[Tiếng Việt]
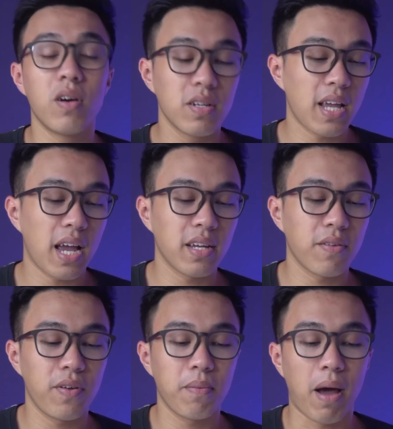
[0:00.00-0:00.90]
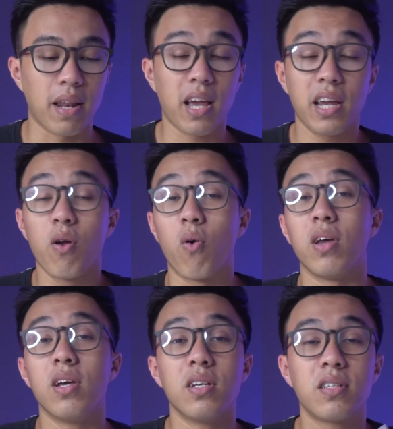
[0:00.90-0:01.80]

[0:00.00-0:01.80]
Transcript: đưa ra những cái phiên bản thay đổi